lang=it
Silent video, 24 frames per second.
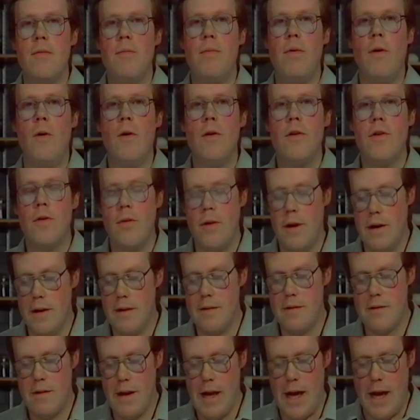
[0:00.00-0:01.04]
È importante
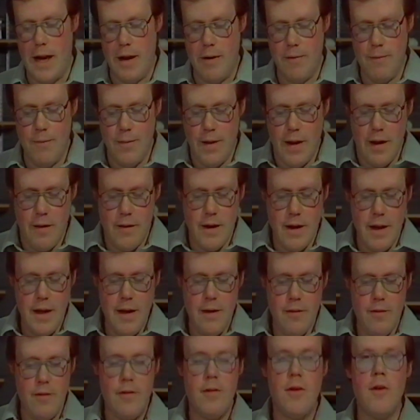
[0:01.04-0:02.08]
capire che ciascuna
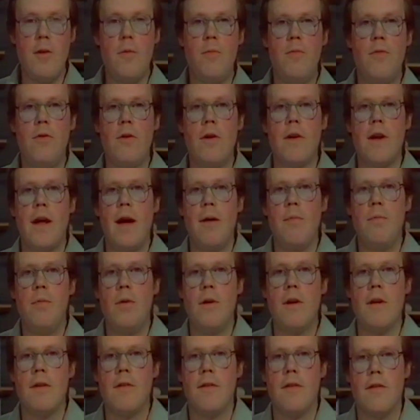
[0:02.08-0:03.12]
coppia di
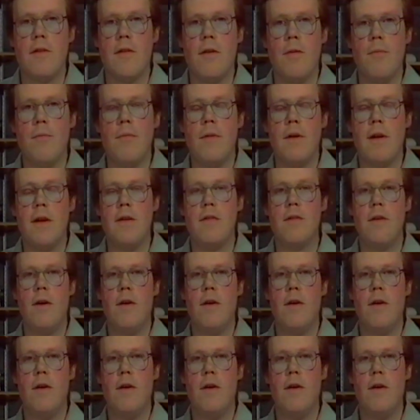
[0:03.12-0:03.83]
ampolle e pedicelli